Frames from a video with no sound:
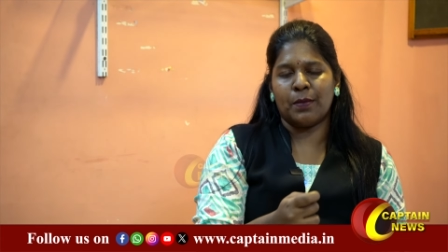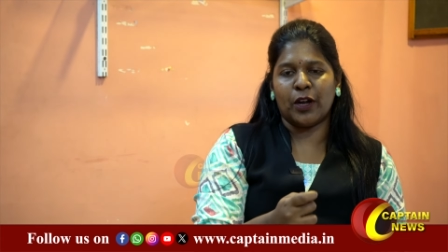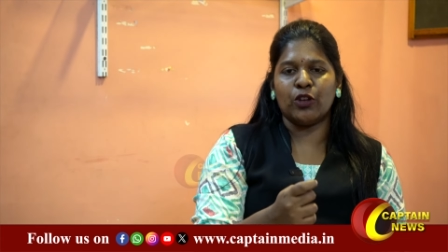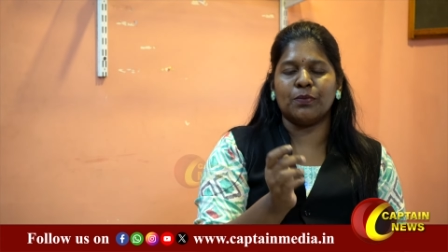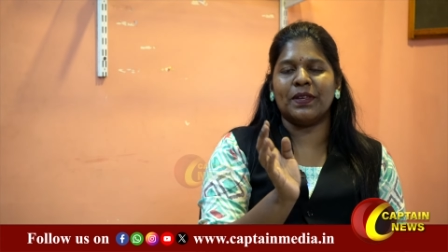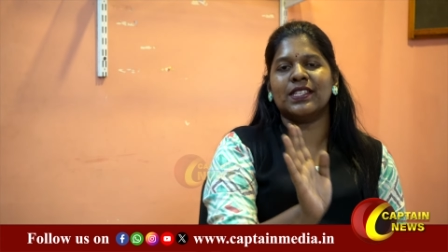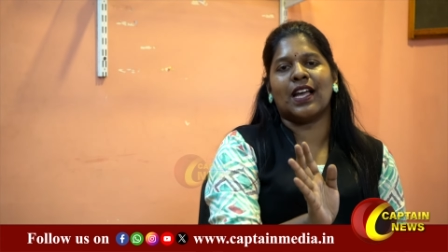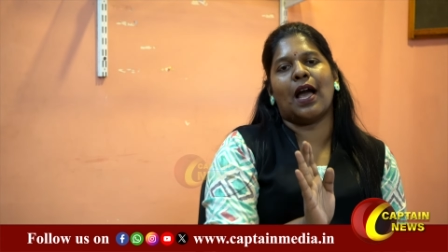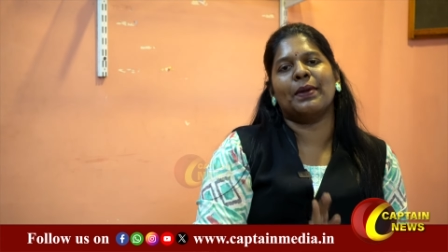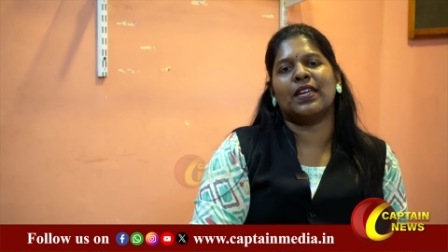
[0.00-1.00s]
ப்ரொடியூஸ் மீன்ஸ்
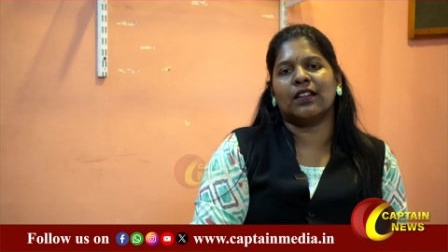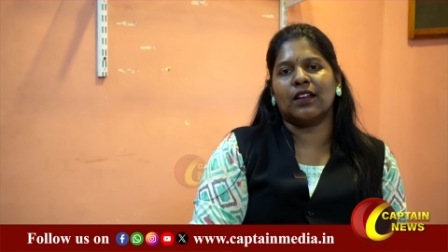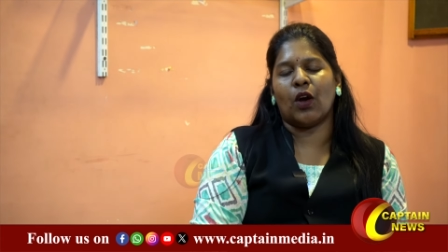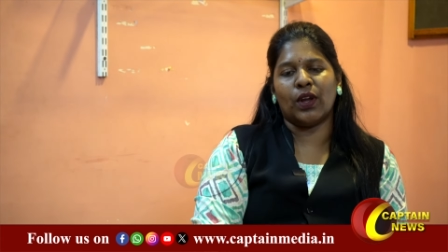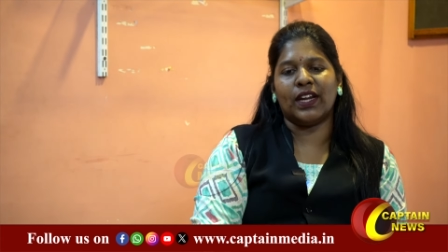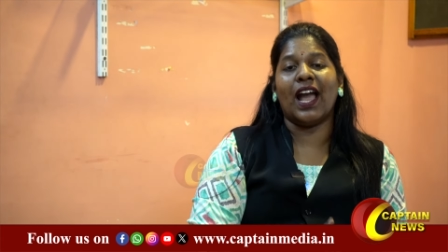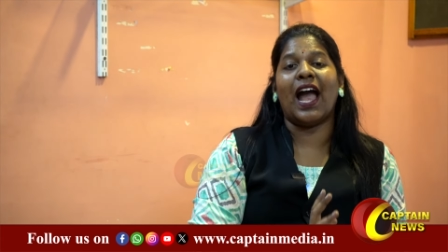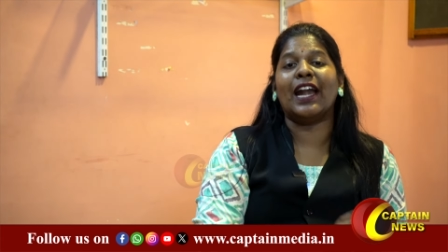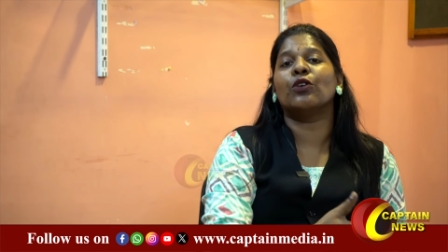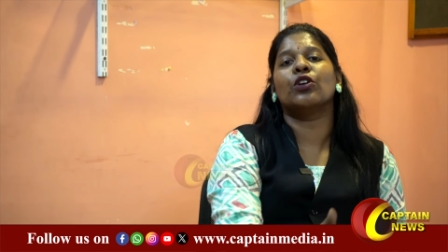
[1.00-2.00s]
காமிக்கிறது அவங்கக்கிட்ட
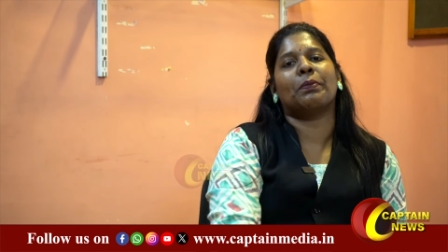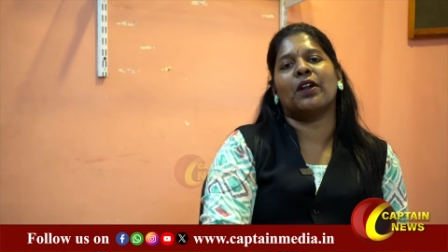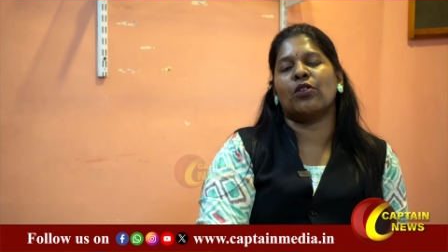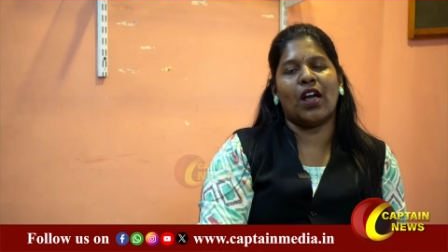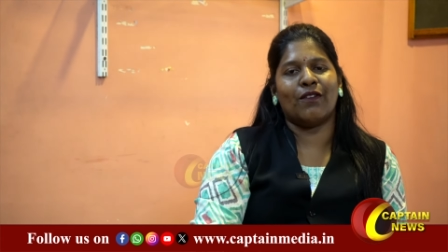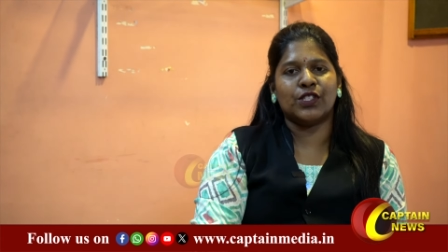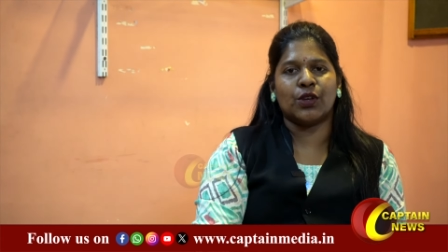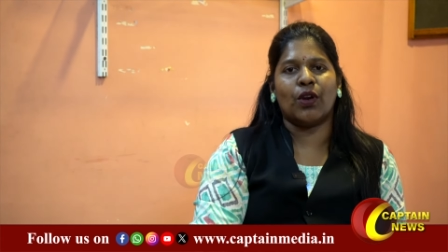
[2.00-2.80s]
ஹேண்ட் ஓவர் பண்ணணும்னு அவசியம்